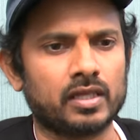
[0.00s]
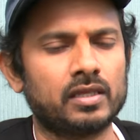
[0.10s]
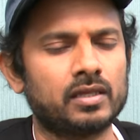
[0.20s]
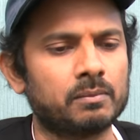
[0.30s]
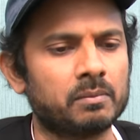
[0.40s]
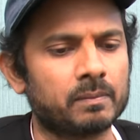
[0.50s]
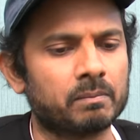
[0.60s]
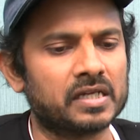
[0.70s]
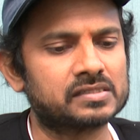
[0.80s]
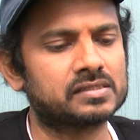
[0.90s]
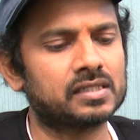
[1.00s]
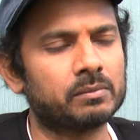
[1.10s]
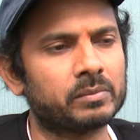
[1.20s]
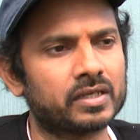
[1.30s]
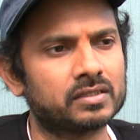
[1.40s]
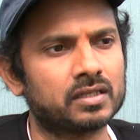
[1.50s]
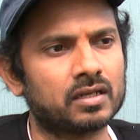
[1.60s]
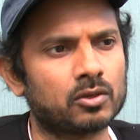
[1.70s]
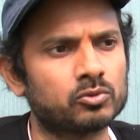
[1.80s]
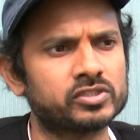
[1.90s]
ఈ బస్తీ అమ్మాయి ఇద్దరు
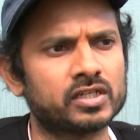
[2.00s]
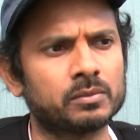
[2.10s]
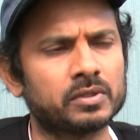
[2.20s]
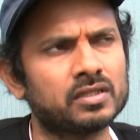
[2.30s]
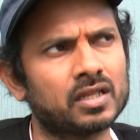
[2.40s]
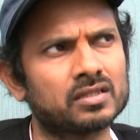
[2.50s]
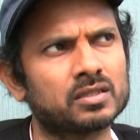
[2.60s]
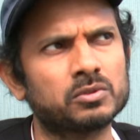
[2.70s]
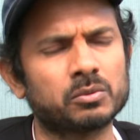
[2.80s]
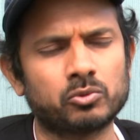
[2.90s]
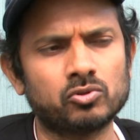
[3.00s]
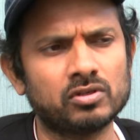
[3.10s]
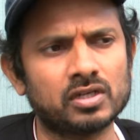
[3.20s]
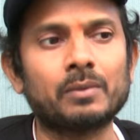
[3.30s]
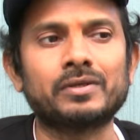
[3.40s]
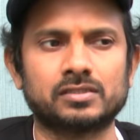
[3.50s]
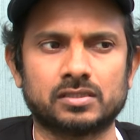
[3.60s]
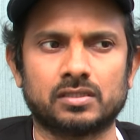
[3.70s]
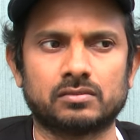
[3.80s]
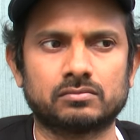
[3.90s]
లవ్ చేయడం అనేది నేను అంతమంది ఎప్పుడు
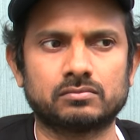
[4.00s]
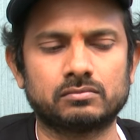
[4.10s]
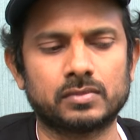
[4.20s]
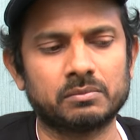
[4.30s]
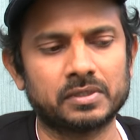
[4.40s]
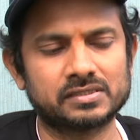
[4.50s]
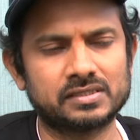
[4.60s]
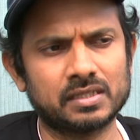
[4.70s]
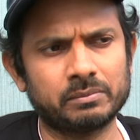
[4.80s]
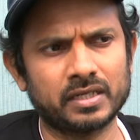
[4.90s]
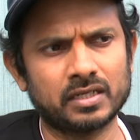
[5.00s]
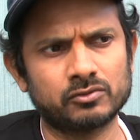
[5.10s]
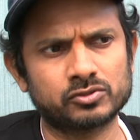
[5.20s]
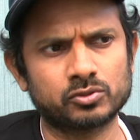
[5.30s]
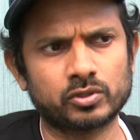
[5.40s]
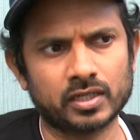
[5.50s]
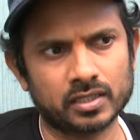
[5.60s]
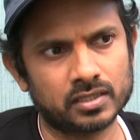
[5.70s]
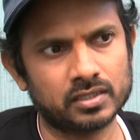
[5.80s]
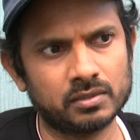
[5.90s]
గమనించలేదు మన బస్తీ అమ్మాయి లవ్ స్టోరీ
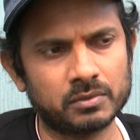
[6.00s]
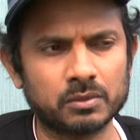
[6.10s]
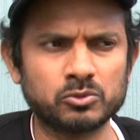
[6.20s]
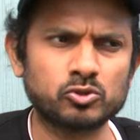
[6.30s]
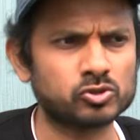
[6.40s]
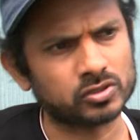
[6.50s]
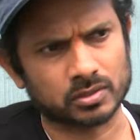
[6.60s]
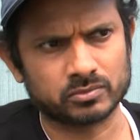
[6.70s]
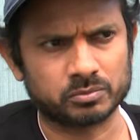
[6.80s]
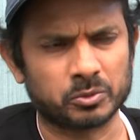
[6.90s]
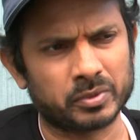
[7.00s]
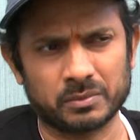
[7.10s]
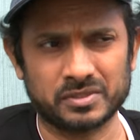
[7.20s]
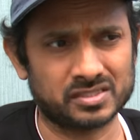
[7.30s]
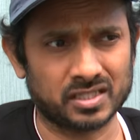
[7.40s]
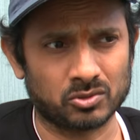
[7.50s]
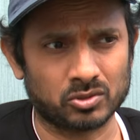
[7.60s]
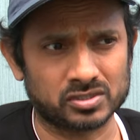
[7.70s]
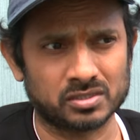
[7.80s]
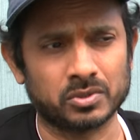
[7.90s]
అనేది మనం చూసుంటాం ఇప్పుడు ప్రేమిస్తే అని
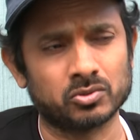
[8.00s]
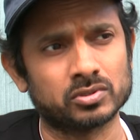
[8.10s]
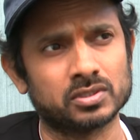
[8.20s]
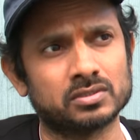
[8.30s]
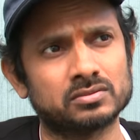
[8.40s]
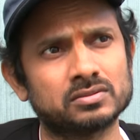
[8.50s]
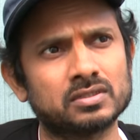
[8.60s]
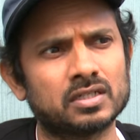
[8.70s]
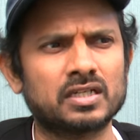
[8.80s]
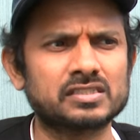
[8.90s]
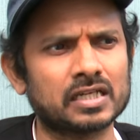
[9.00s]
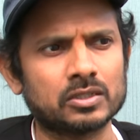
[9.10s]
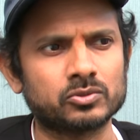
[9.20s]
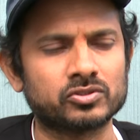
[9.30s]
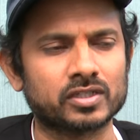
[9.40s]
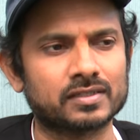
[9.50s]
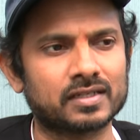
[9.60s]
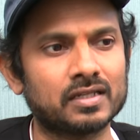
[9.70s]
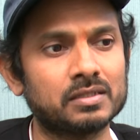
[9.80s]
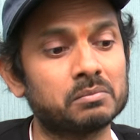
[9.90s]
ఒక సినిమా ఉంది ఇట్లా చాలా ఉంటాయి
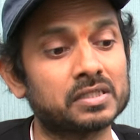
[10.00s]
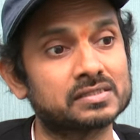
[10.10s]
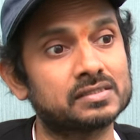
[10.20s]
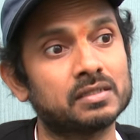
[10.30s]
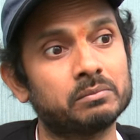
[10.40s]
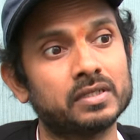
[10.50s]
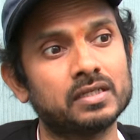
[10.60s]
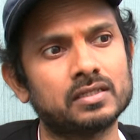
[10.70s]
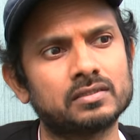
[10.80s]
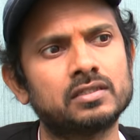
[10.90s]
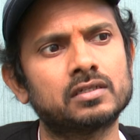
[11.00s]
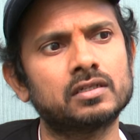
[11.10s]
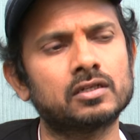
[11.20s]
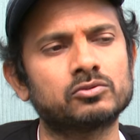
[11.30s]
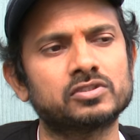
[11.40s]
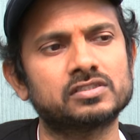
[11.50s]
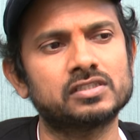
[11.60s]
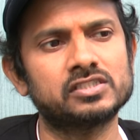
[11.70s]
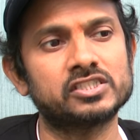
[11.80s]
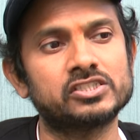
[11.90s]
కానీ బస్తీ అమ్మాయి ఇద్దరిని లవ్ చేసి
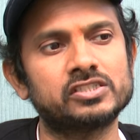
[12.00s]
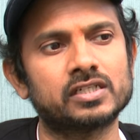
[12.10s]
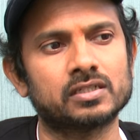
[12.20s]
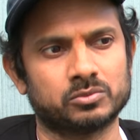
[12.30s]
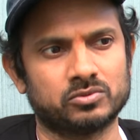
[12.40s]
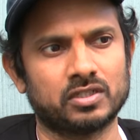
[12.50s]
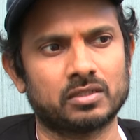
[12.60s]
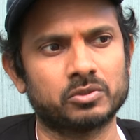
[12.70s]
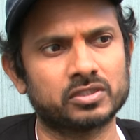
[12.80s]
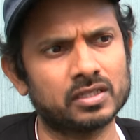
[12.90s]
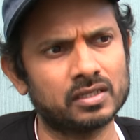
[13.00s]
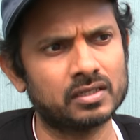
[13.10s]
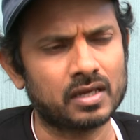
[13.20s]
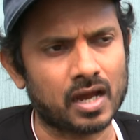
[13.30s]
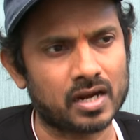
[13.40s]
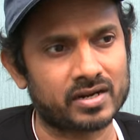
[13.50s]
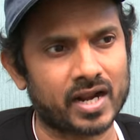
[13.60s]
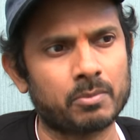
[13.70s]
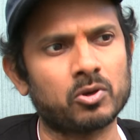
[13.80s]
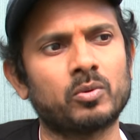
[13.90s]
చీట్ చేయడము లేకపోతే ఆ
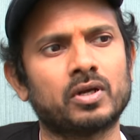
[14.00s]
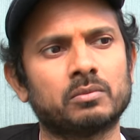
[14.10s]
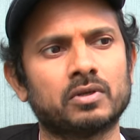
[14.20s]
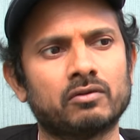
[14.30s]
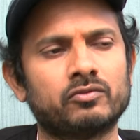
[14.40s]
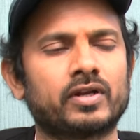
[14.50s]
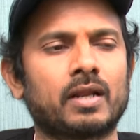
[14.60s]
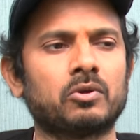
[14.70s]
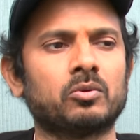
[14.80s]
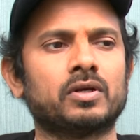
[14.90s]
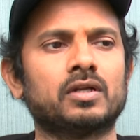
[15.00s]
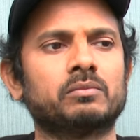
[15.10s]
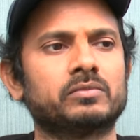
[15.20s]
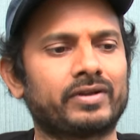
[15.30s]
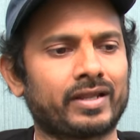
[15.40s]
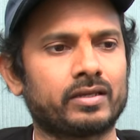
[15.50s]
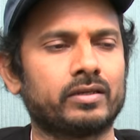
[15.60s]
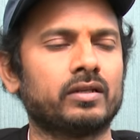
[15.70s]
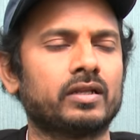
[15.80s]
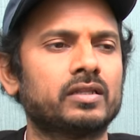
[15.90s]
ట్రాప్లో పడడం లవ్ ట్రాప్లో పడడం
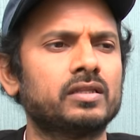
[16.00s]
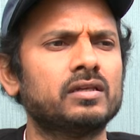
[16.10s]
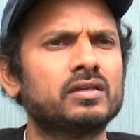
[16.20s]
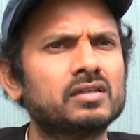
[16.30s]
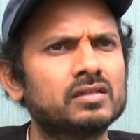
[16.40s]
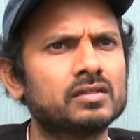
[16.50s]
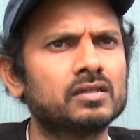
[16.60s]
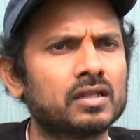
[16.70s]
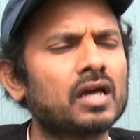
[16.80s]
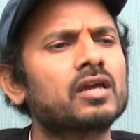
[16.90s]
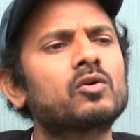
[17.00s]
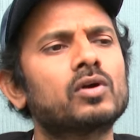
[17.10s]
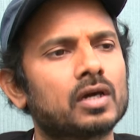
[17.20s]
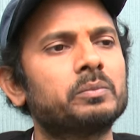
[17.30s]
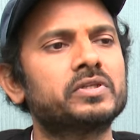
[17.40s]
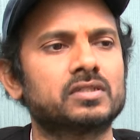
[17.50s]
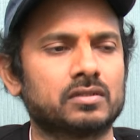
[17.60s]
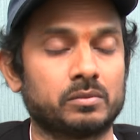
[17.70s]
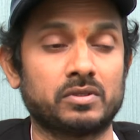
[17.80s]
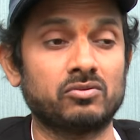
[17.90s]
ట్రయాంగిల్ అనేది నాకు ఎక్కువ
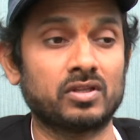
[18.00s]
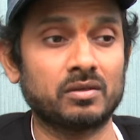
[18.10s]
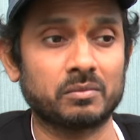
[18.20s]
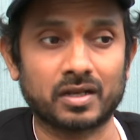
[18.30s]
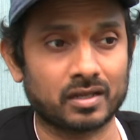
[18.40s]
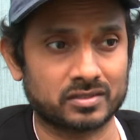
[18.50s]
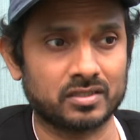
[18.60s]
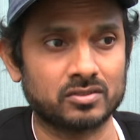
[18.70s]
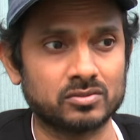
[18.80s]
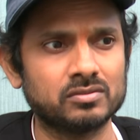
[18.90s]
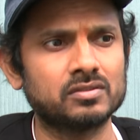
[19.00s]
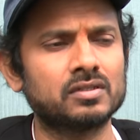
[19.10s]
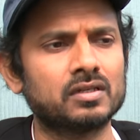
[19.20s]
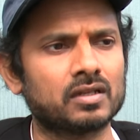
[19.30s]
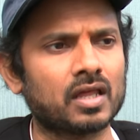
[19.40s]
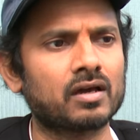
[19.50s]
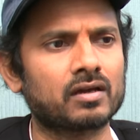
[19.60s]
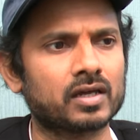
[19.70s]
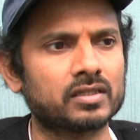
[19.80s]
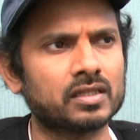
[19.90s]
కనిపించలేదు ఏమైనా ఉంటే మరి నాకు తెలియదు
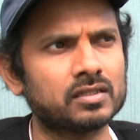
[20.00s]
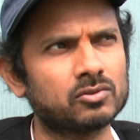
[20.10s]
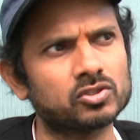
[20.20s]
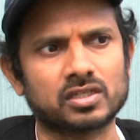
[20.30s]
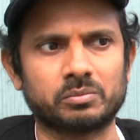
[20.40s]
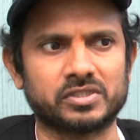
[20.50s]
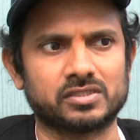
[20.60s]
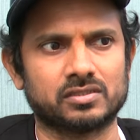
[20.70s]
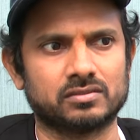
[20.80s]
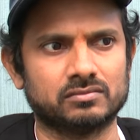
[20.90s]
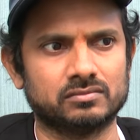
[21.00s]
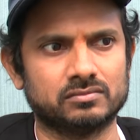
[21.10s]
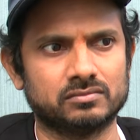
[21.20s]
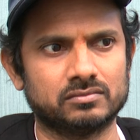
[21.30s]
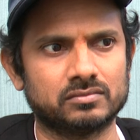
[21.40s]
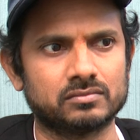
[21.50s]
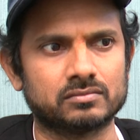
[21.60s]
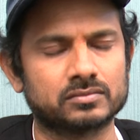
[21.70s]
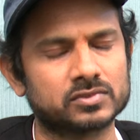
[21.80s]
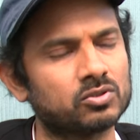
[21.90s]
నాకైతే అది కొత్తగా కనిపించింది ఓకే
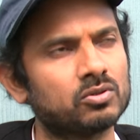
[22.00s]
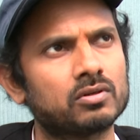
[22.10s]
సో